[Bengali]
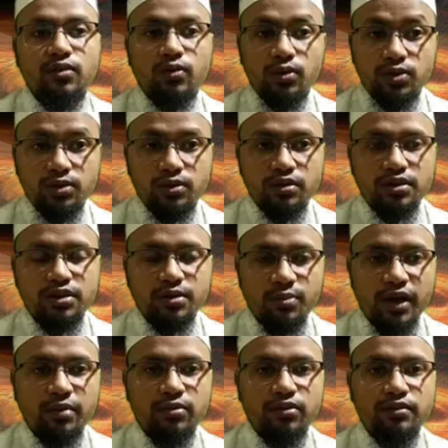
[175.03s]
অজু করতে
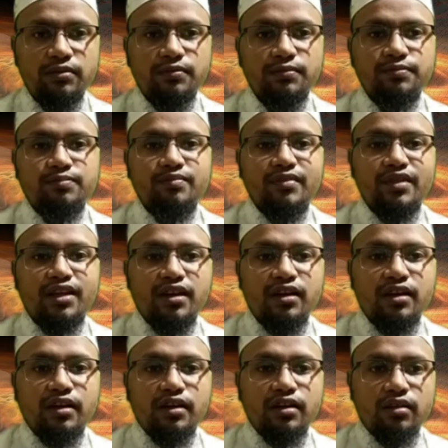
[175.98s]
পারবো
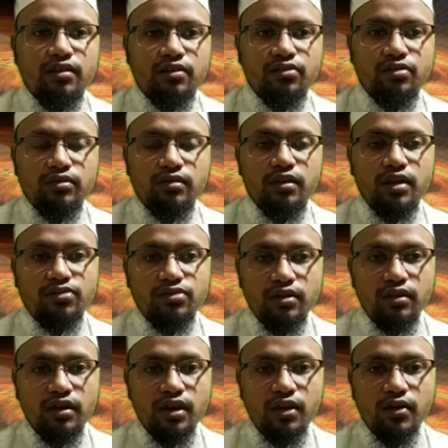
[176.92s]
রসুল্লাহ
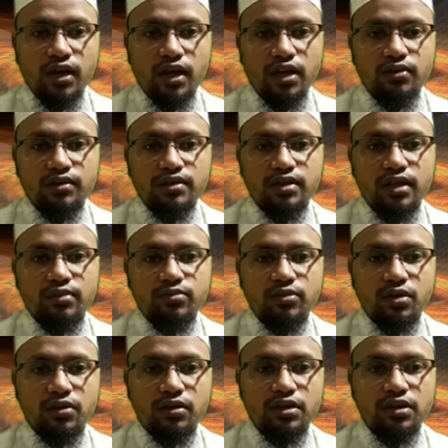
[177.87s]
সাল আলী হোসাল্লাম
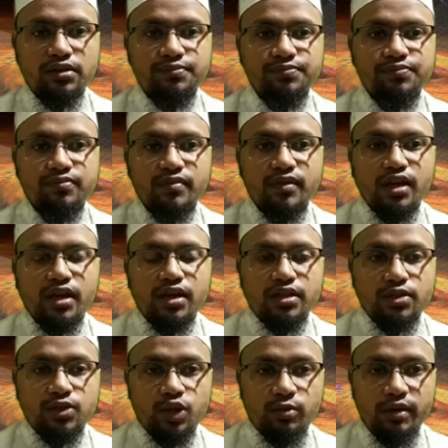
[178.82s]
তখন
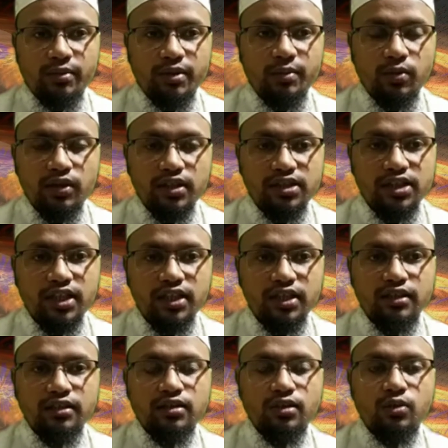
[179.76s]
জবাবে বলেছিলেন
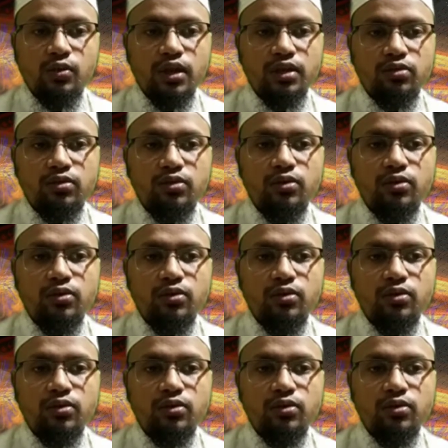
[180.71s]
হুয়াত্তহু